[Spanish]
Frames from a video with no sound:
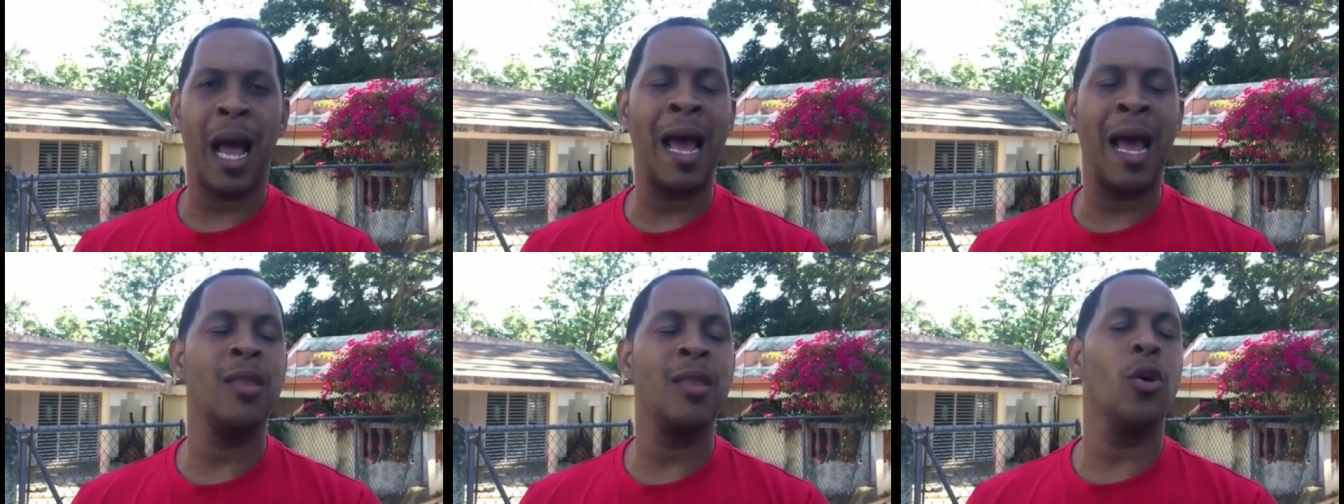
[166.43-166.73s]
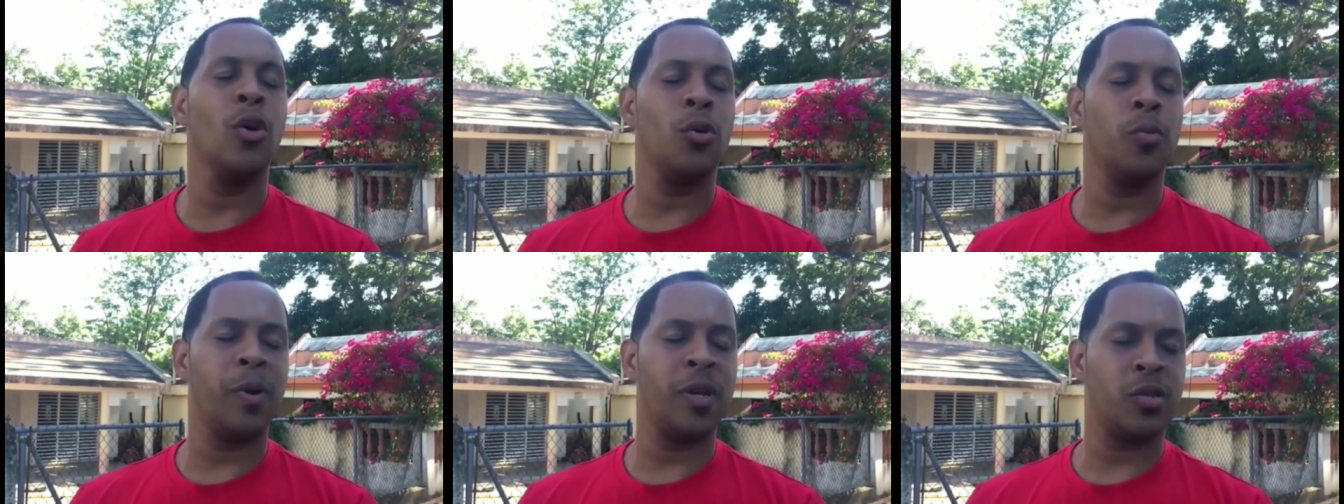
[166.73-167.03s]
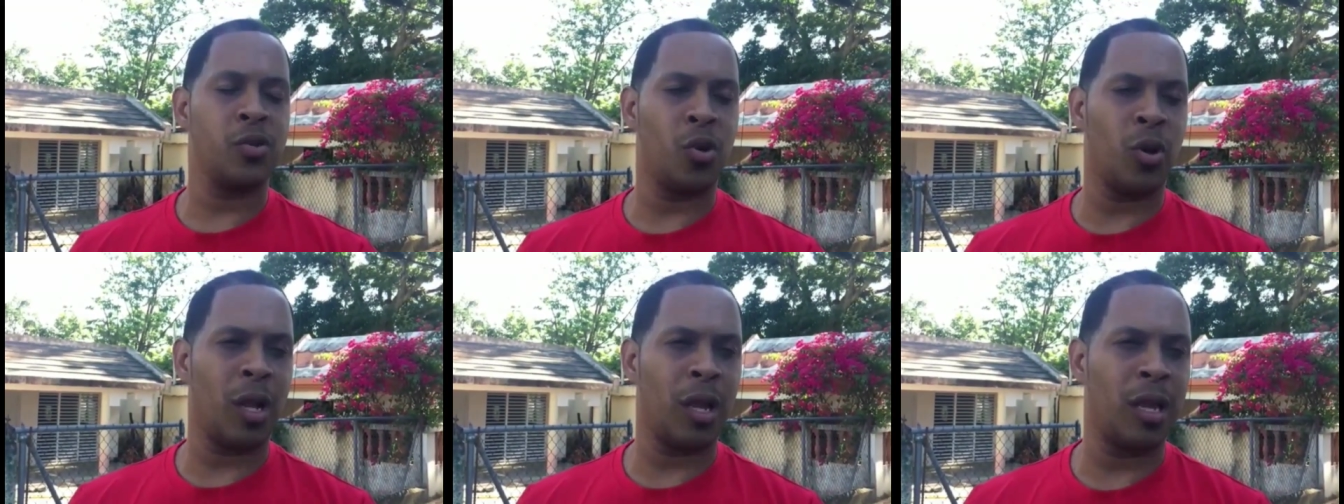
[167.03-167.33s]
Hay dos
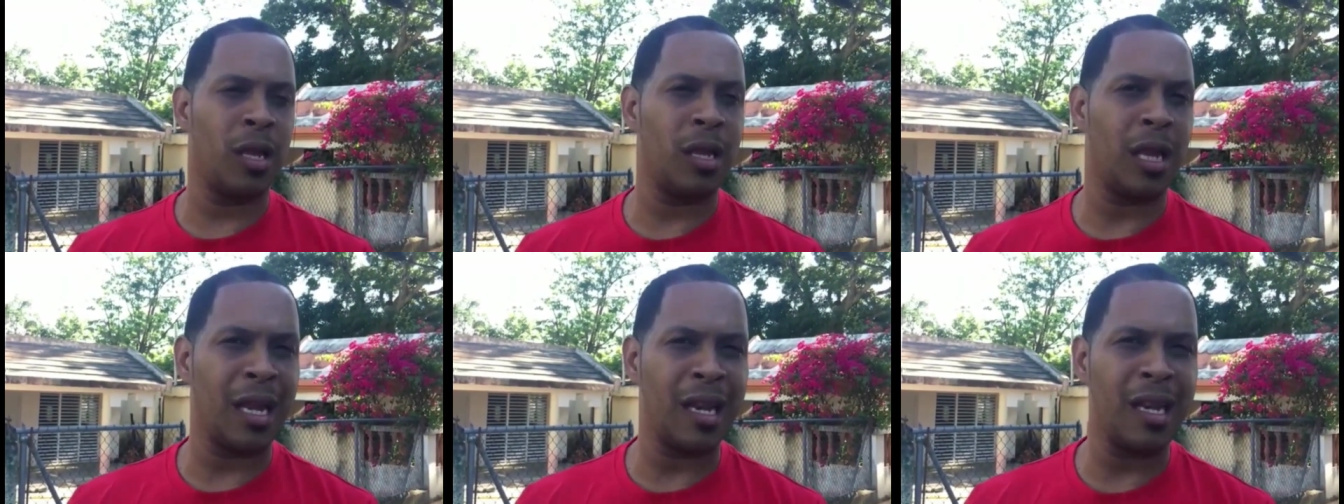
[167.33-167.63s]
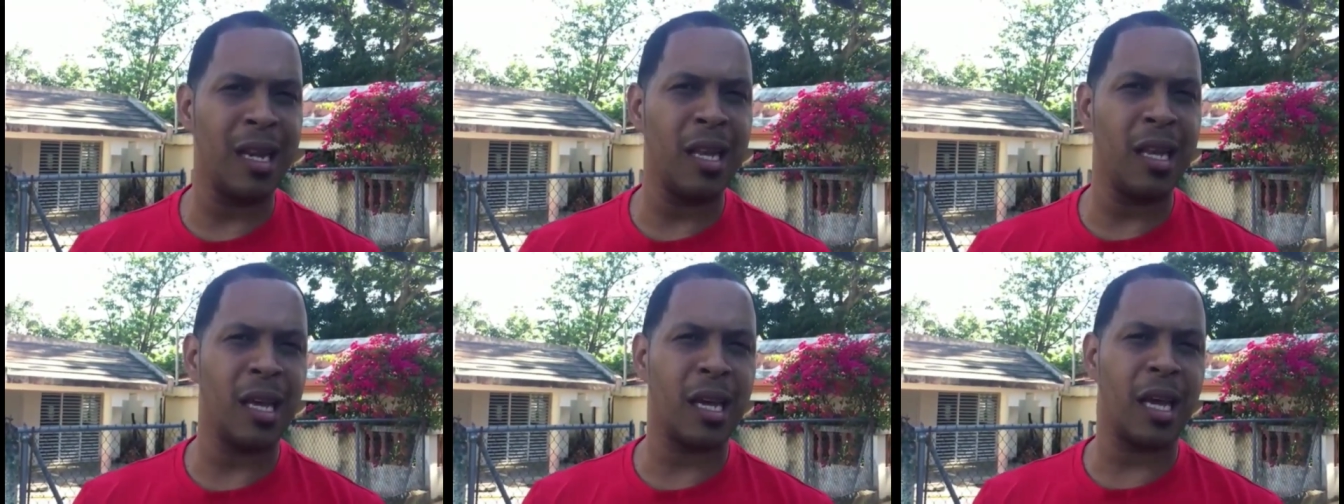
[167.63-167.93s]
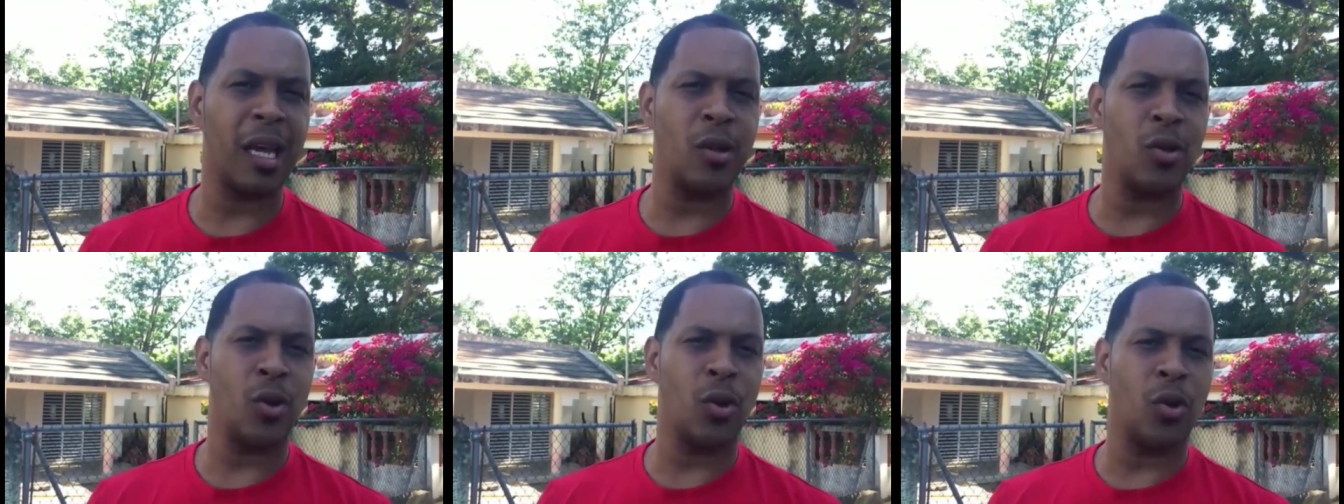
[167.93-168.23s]
personas detenidas
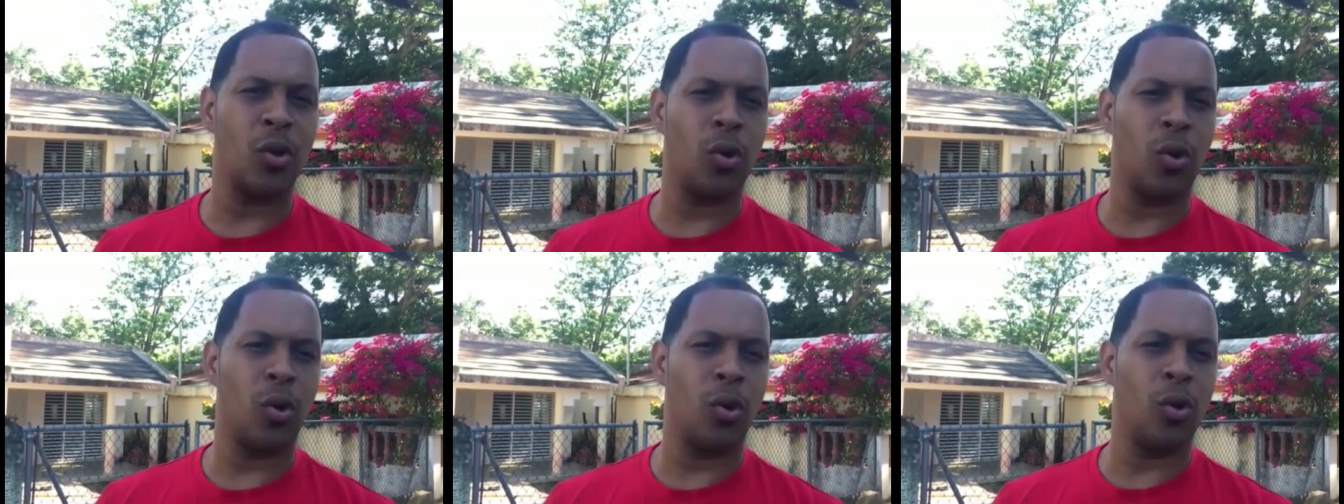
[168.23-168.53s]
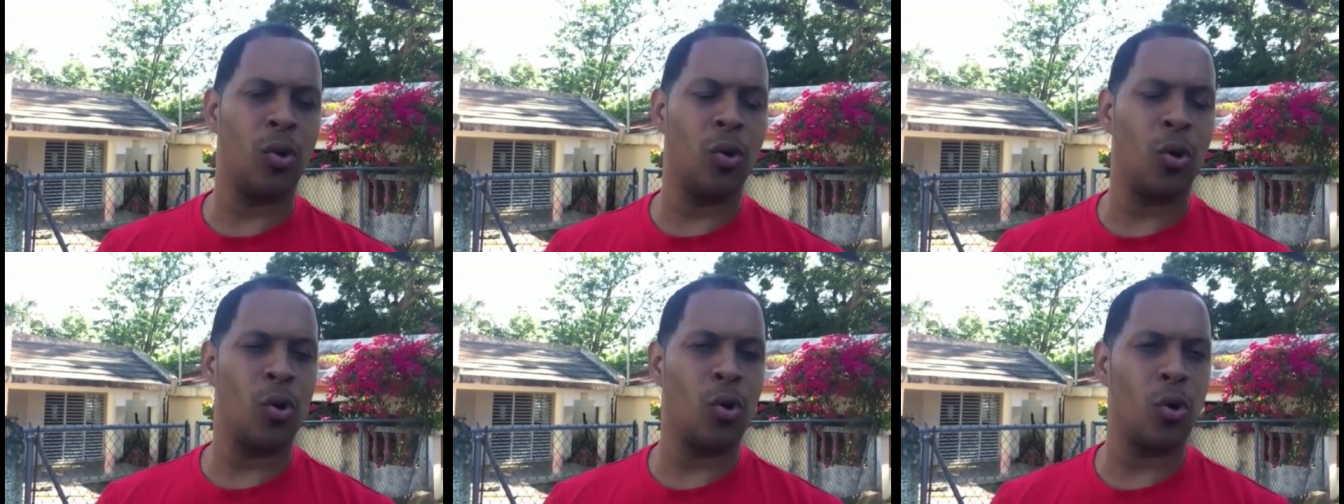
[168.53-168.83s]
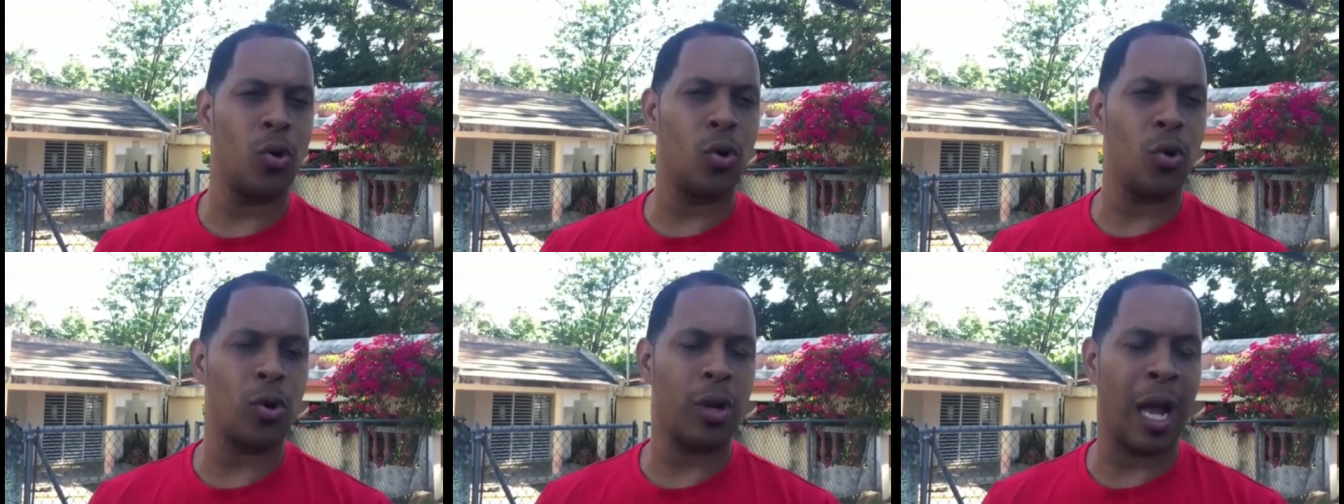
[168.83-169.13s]
que ellos
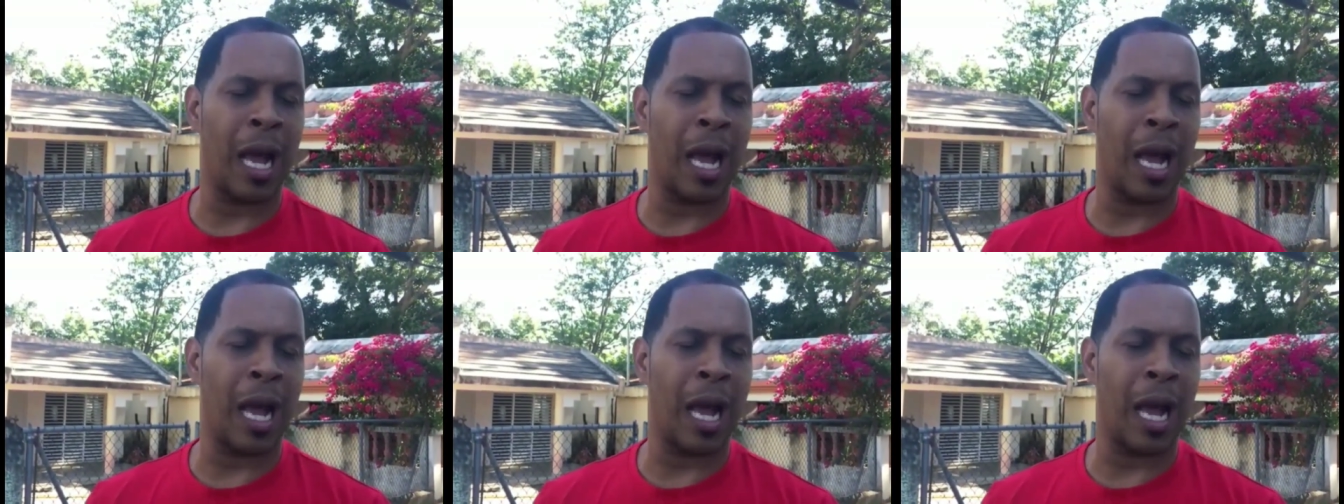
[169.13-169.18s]
lo,